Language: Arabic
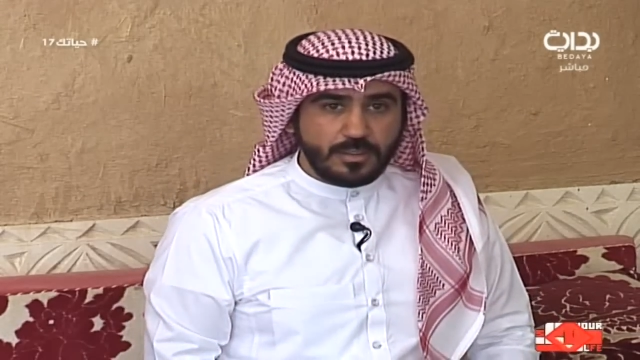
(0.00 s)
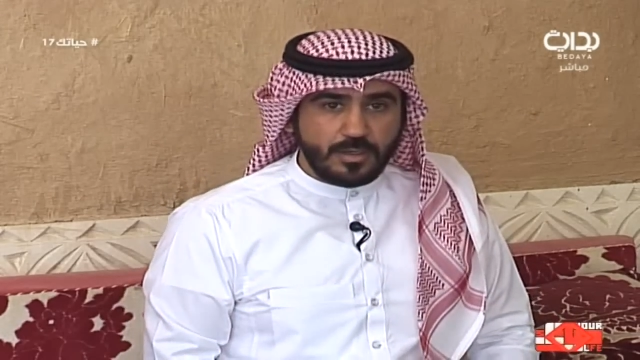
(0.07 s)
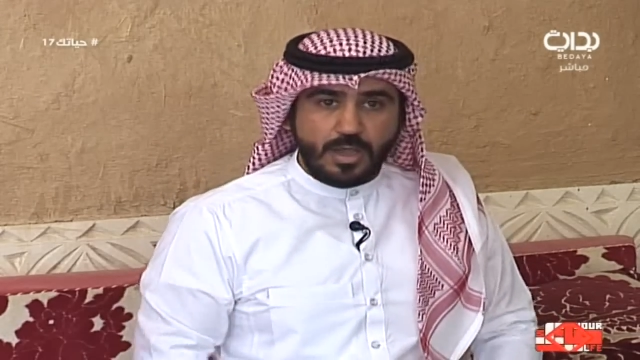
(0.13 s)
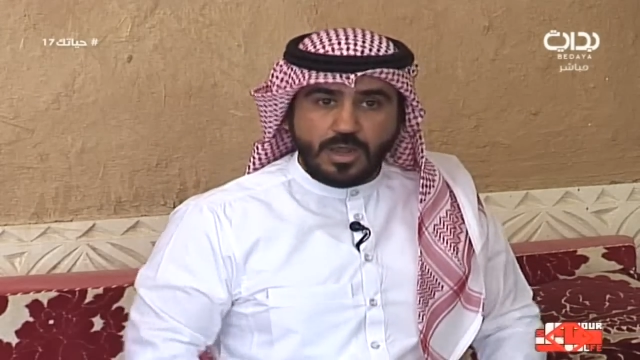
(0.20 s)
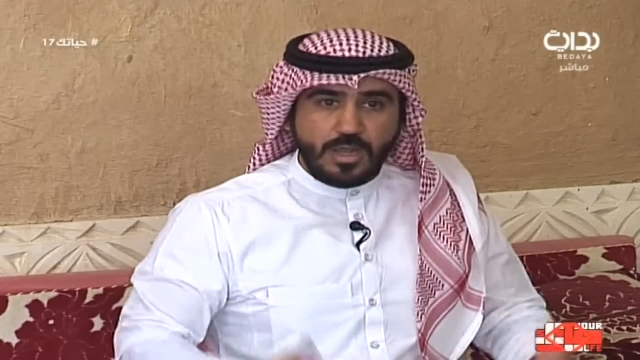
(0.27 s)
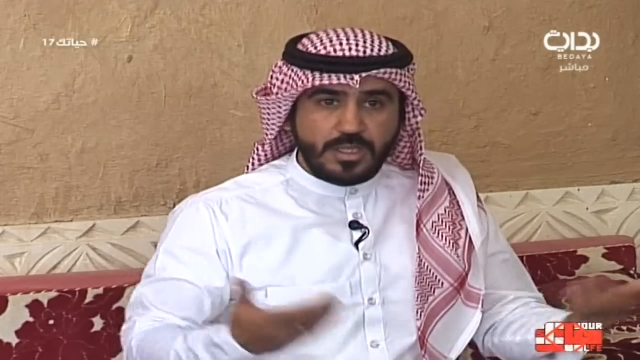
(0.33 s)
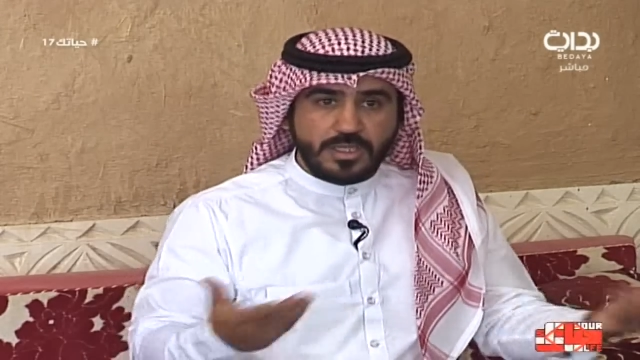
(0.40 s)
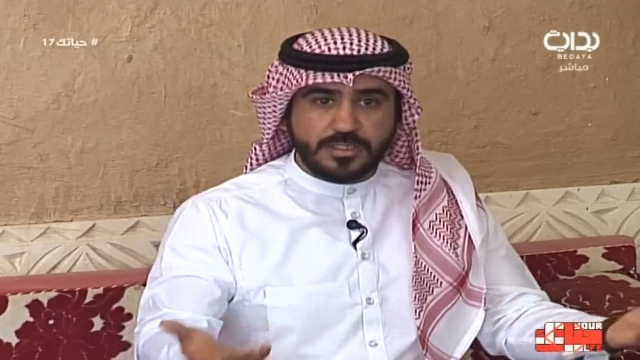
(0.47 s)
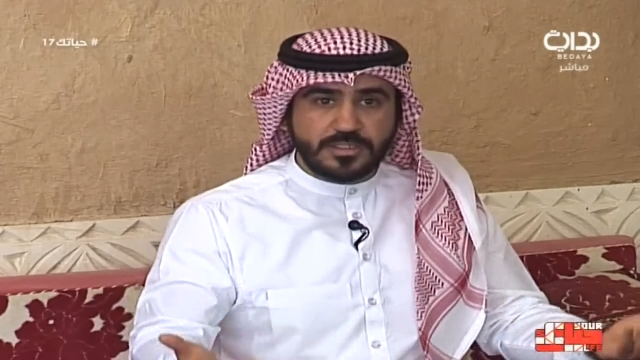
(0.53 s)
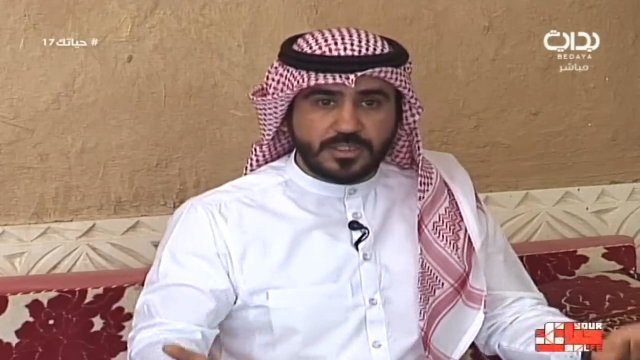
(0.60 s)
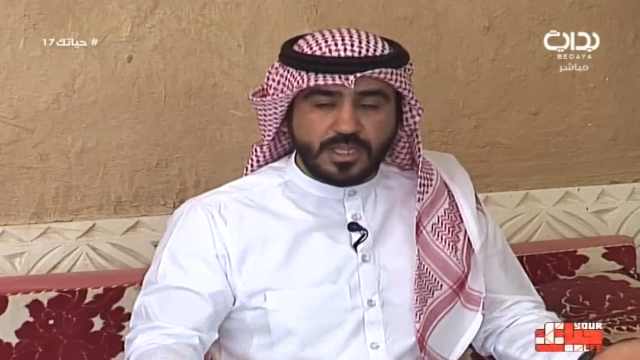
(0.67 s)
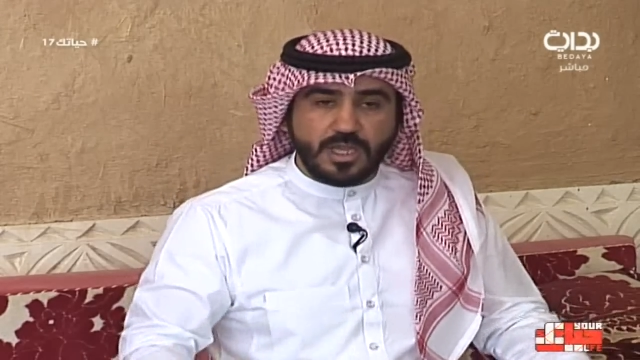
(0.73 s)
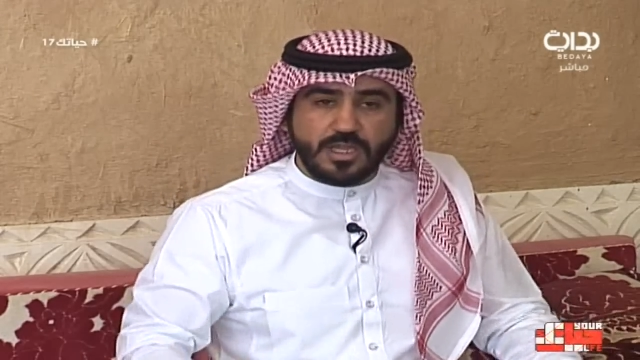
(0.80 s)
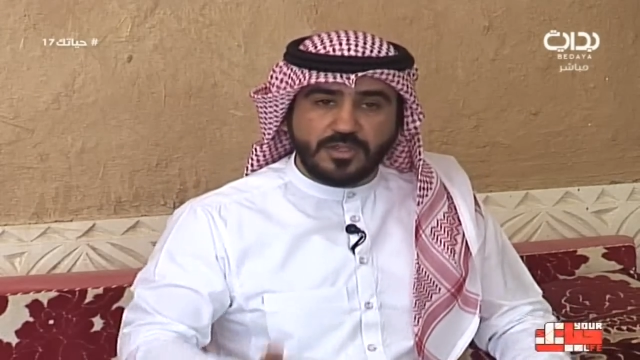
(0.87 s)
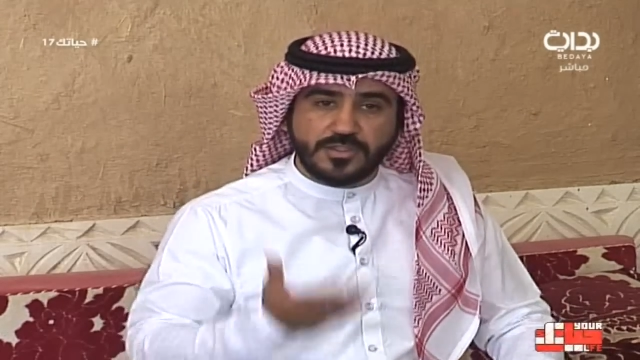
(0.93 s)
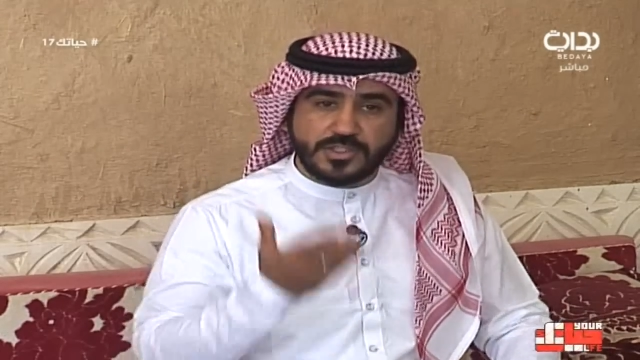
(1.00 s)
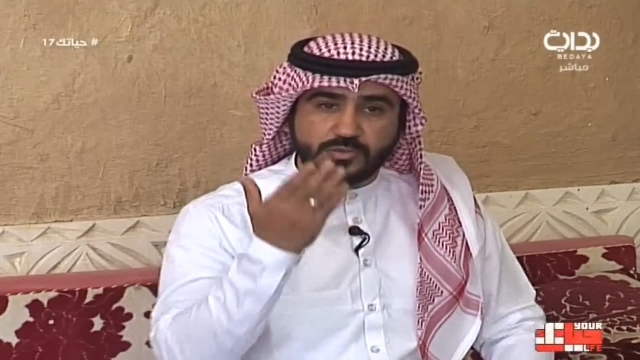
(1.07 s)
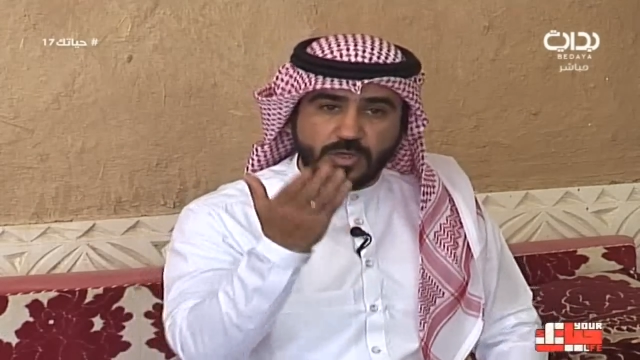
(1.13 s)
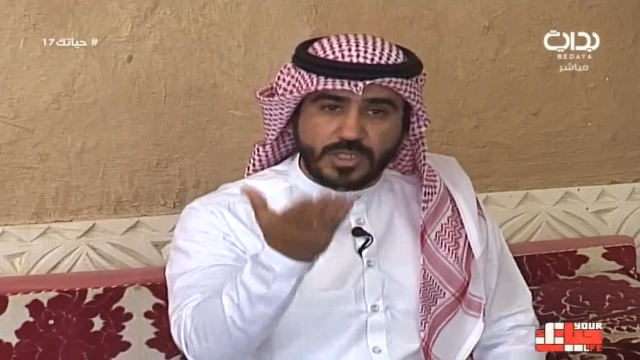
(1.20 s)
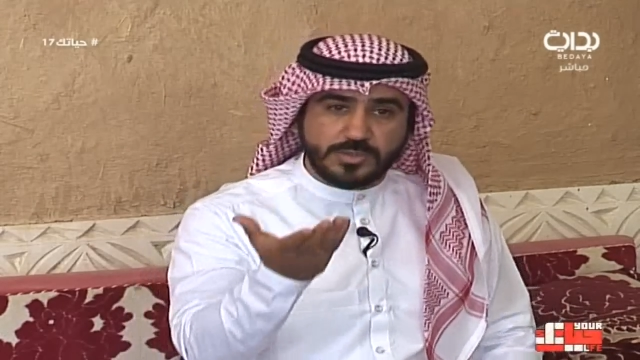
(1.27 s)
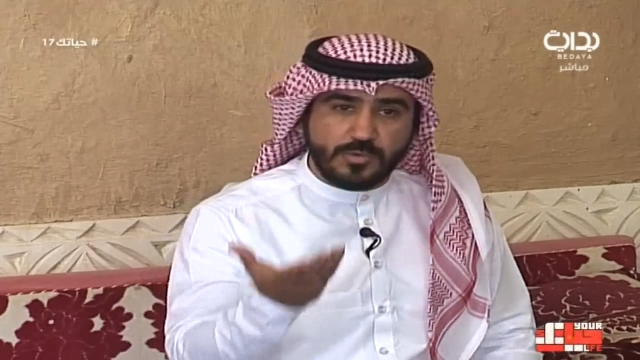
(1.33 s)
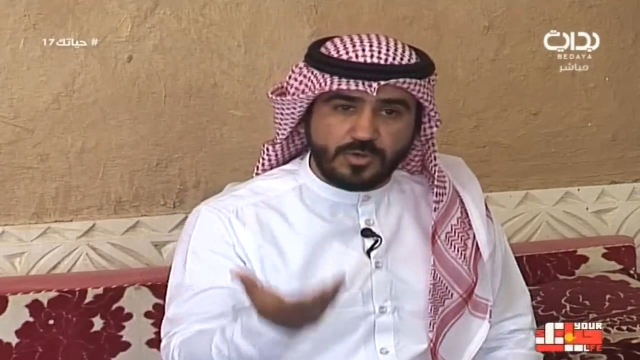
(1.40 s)
خله يدري يا اخي هذا
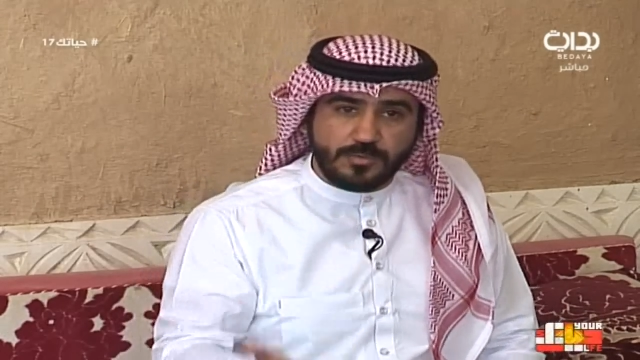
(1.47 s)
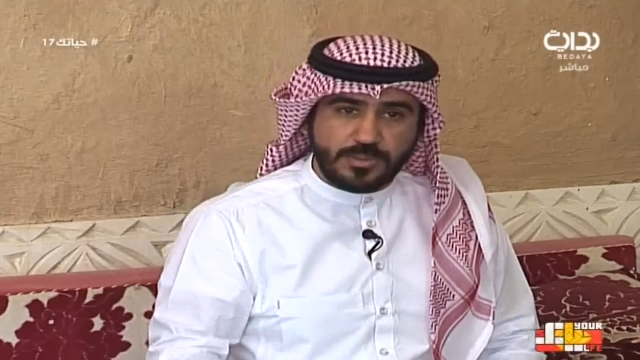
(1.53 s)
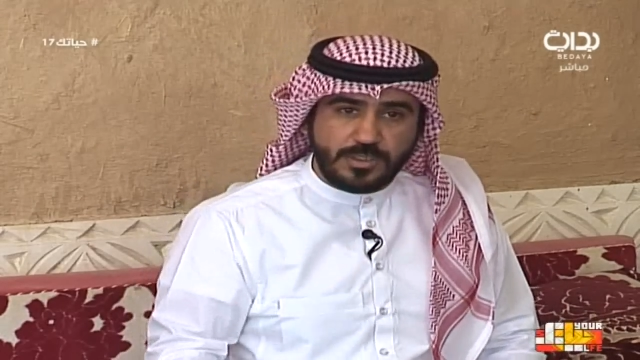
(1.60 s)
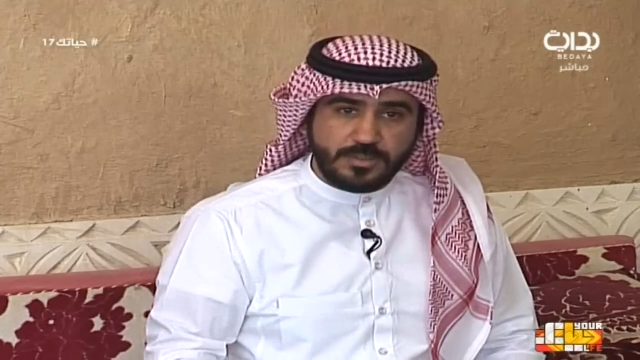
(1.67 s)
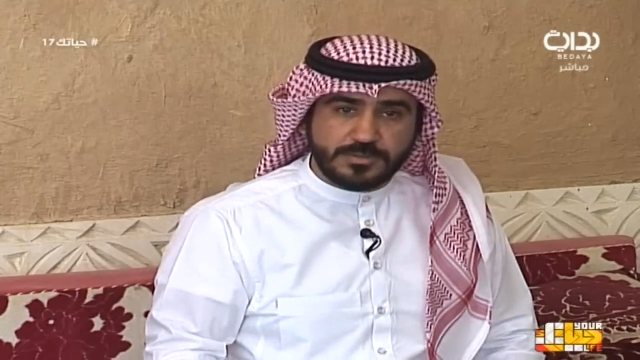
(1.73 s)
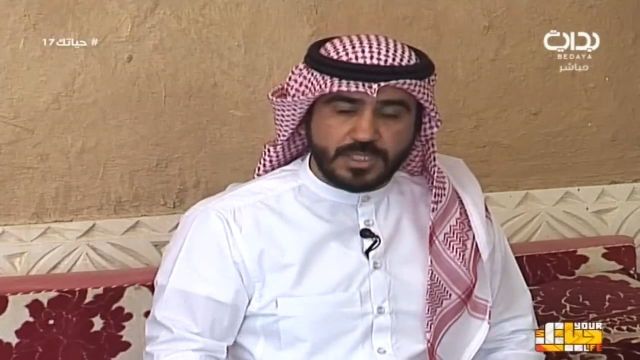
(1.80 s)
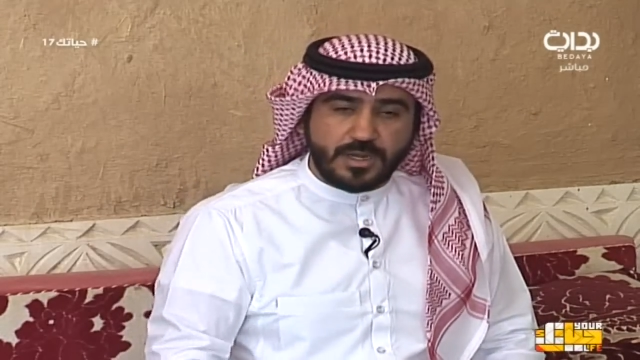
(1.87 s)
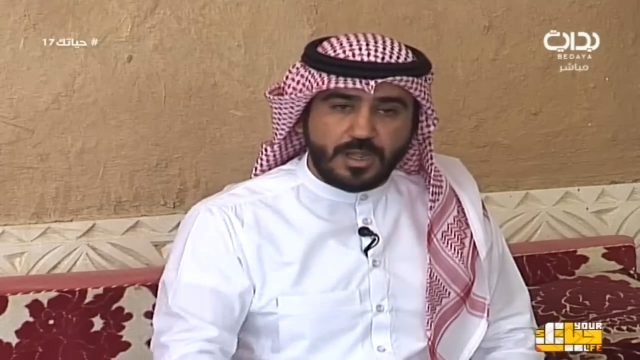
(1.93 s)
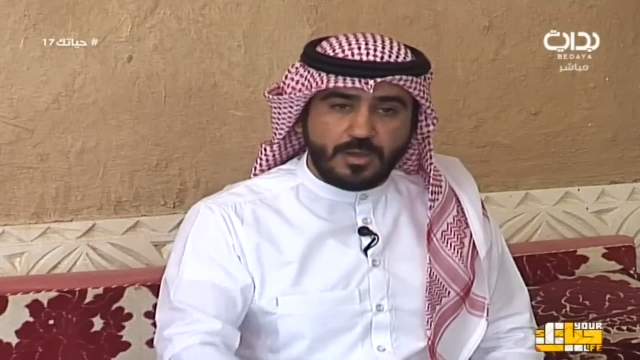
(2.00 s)
زواج ما هو بلعب ترى